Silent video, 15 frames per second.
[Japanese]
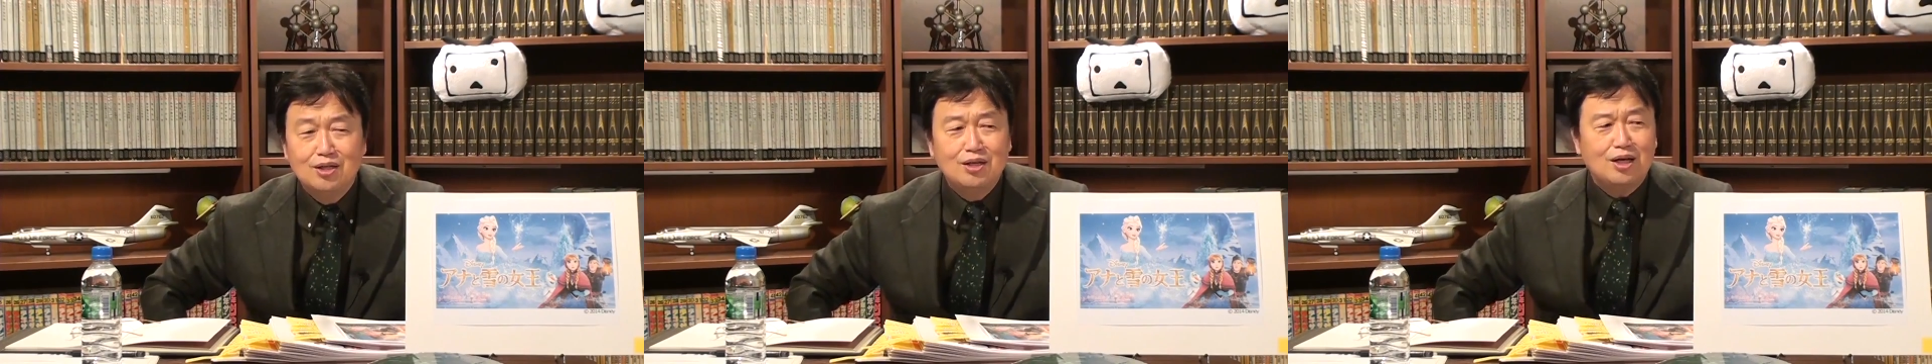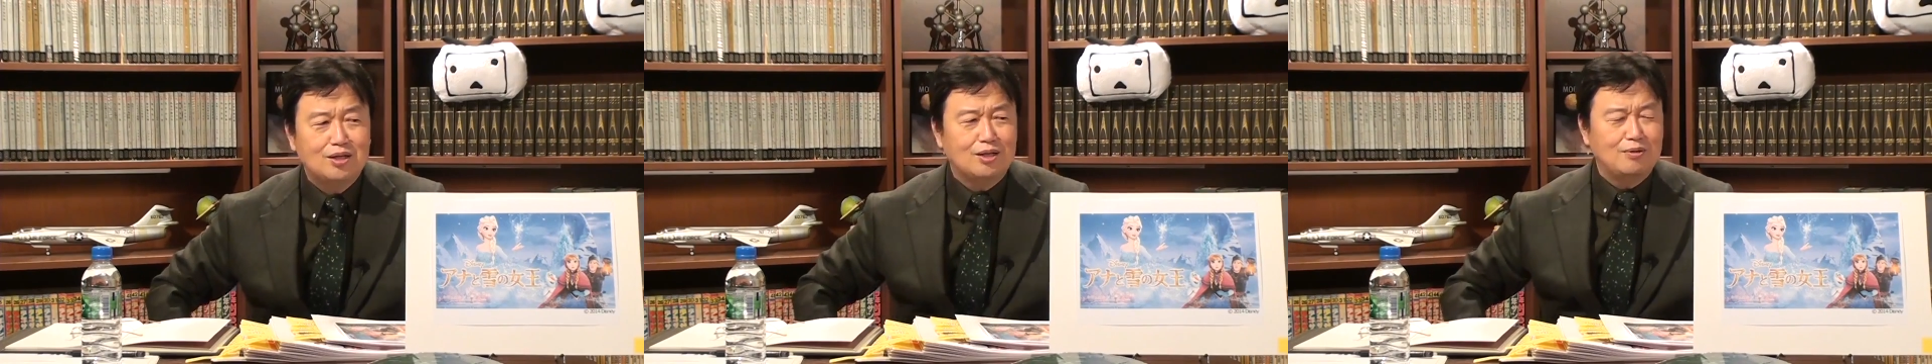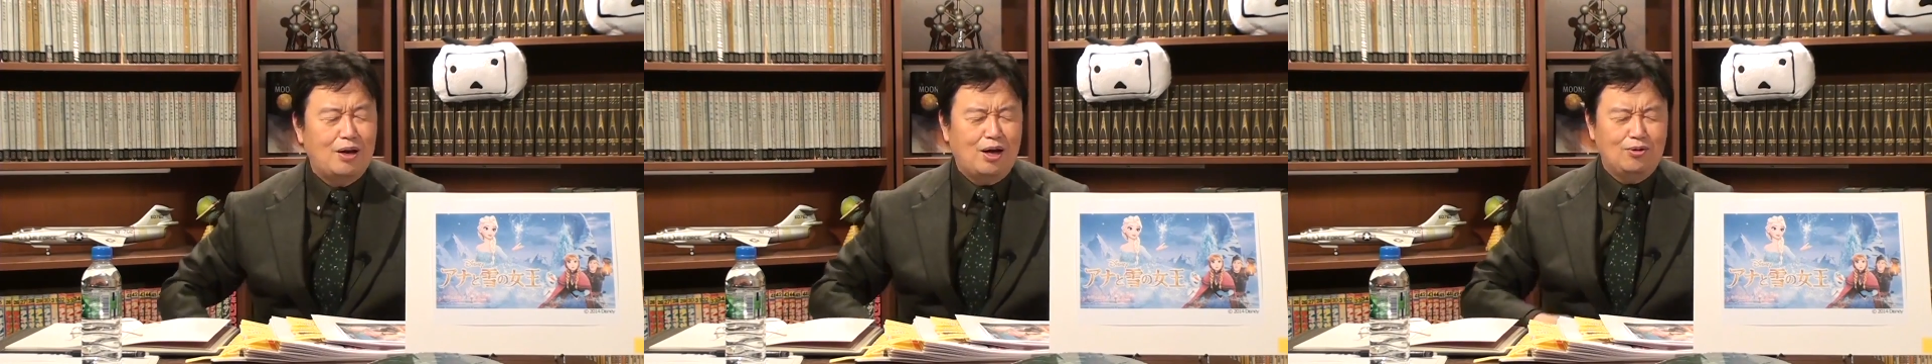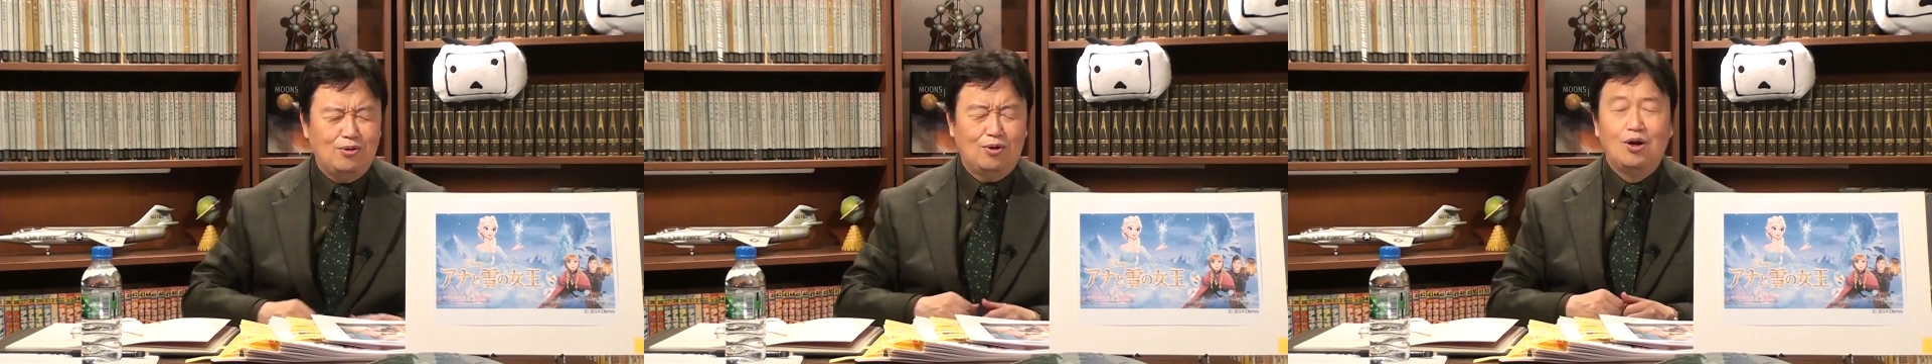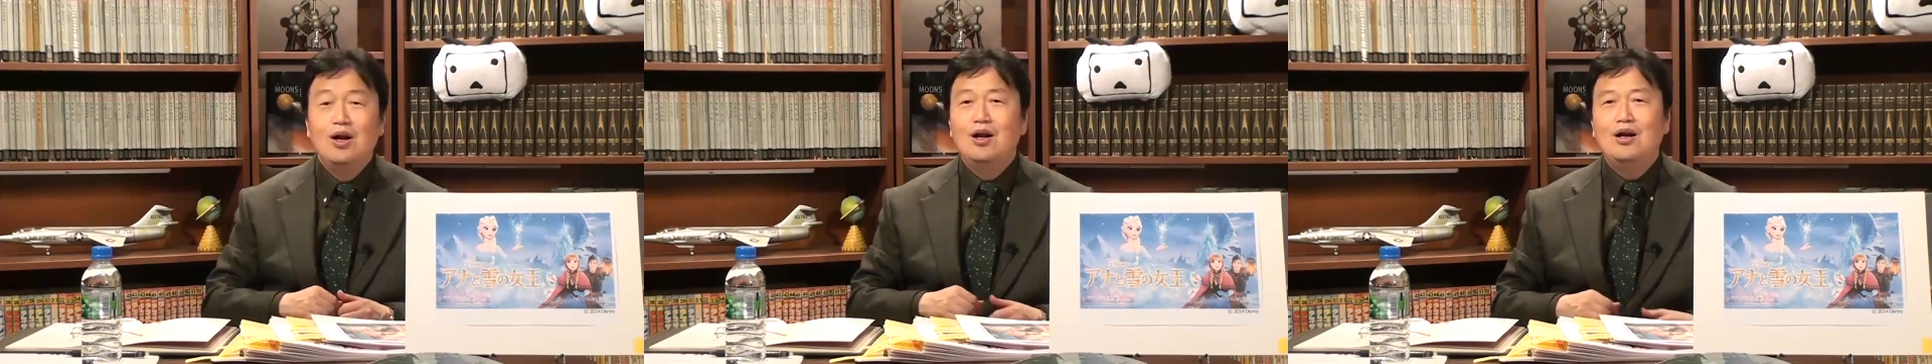だってあ
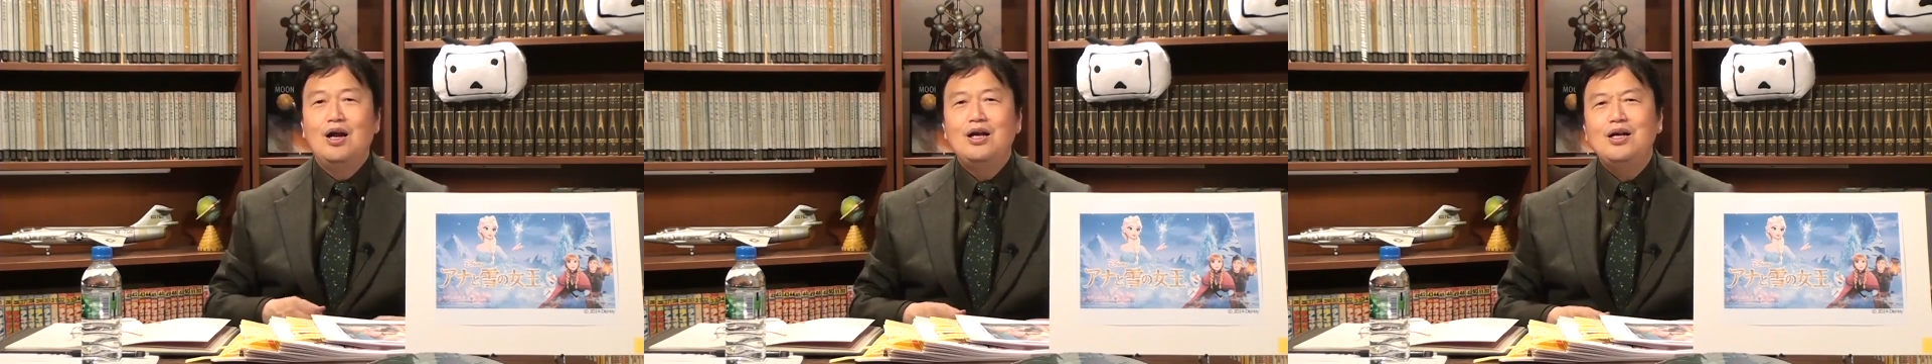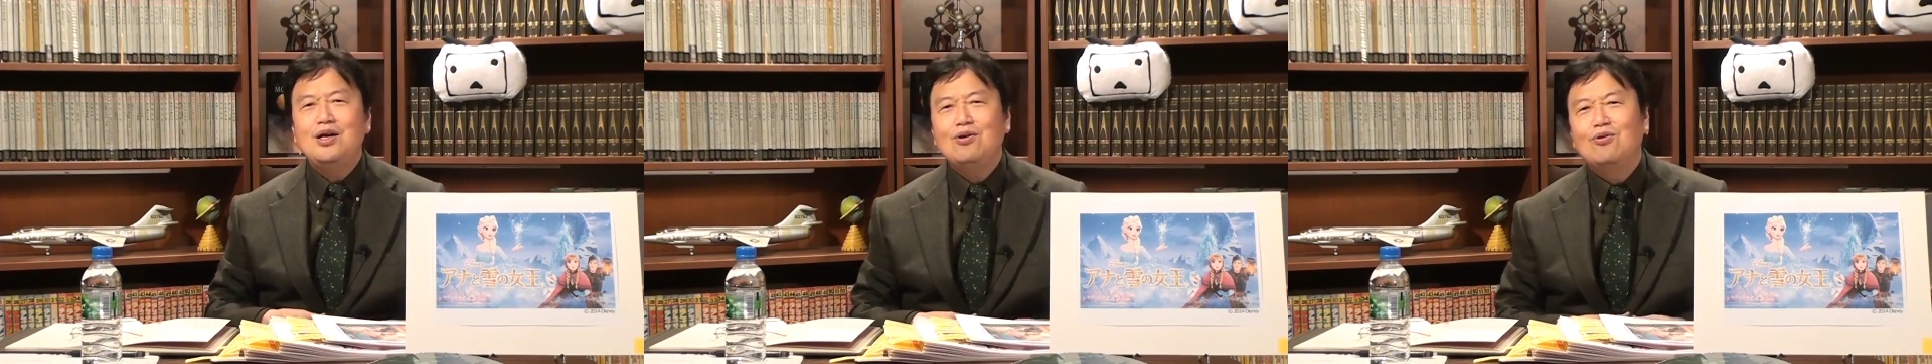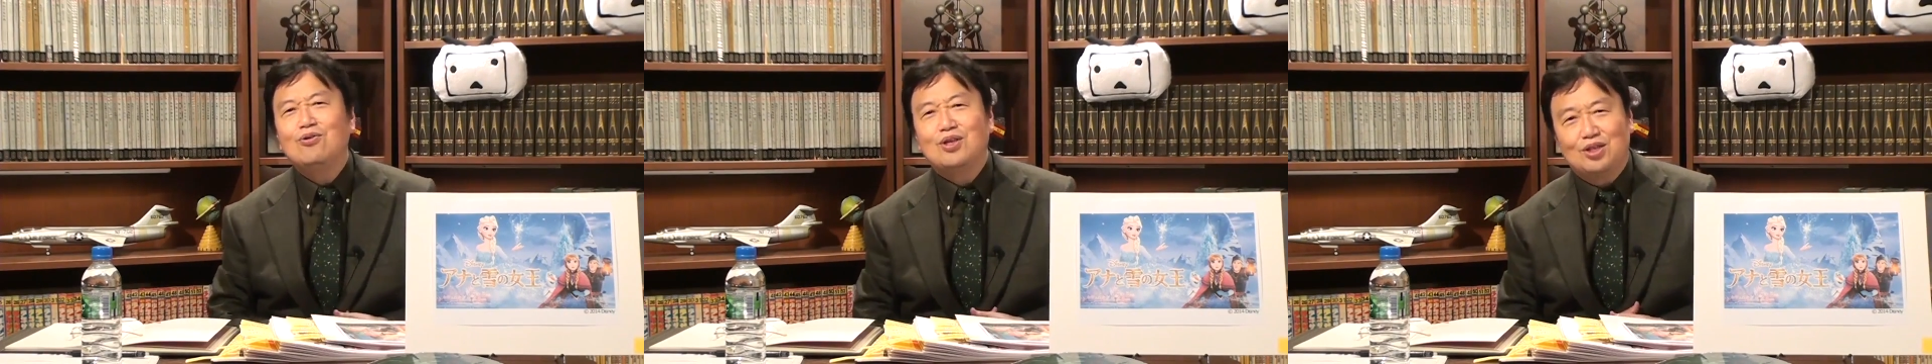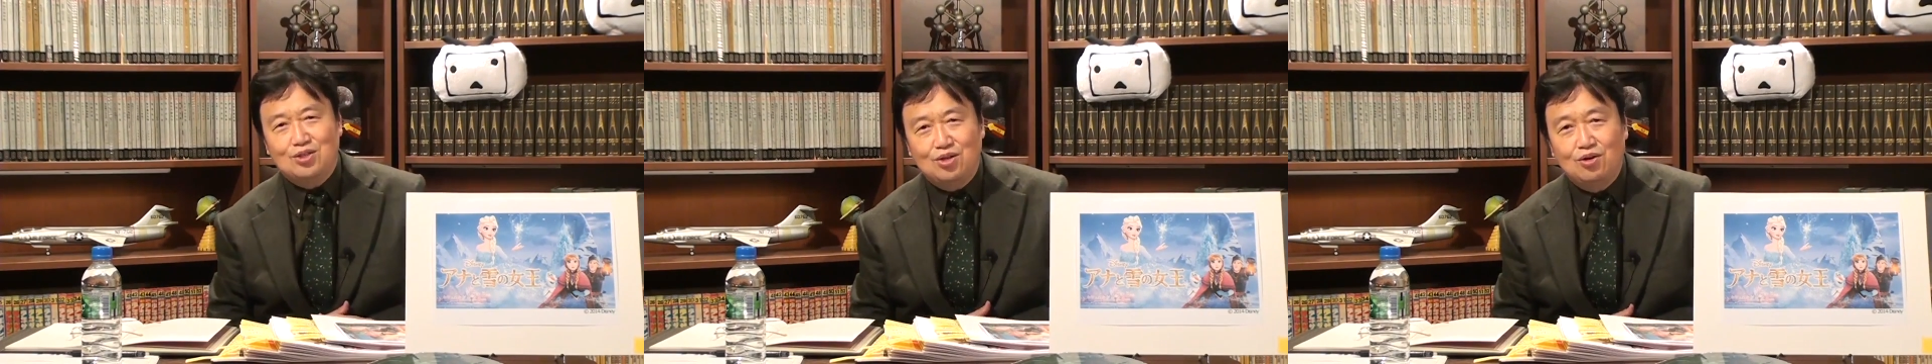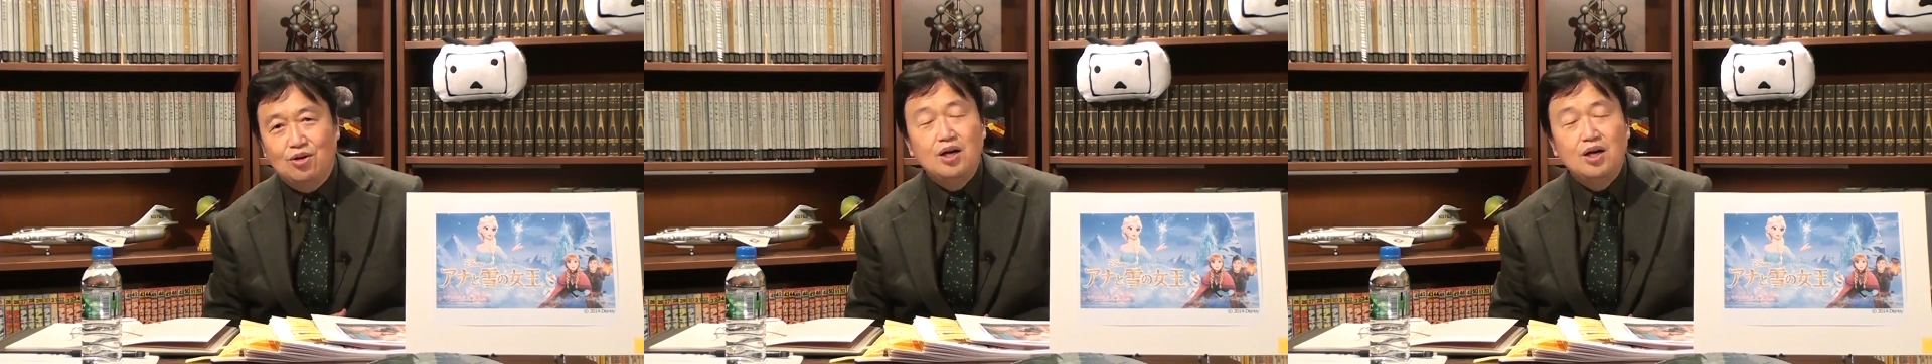のレリーゴーですよ。